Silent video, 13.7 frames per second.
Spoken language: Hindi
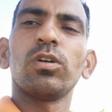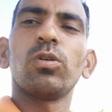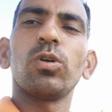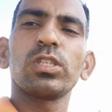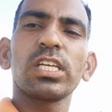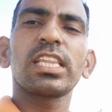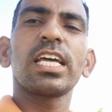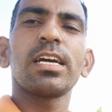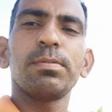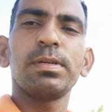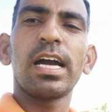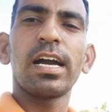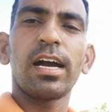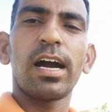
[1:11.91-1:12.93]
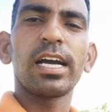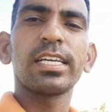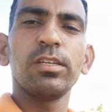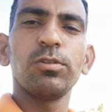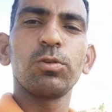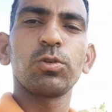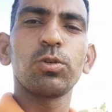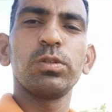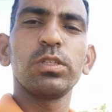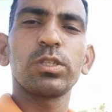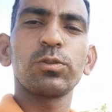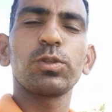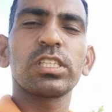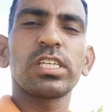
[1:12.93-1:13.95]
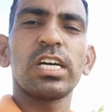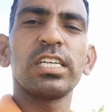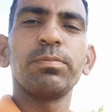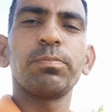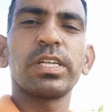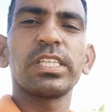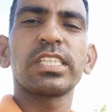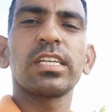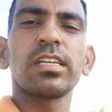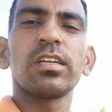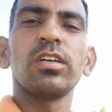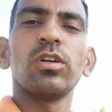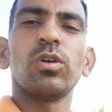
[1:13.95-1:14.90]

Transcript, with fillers: हो सकता है भी आगे यूट्यूब उसका इम्प्रेशन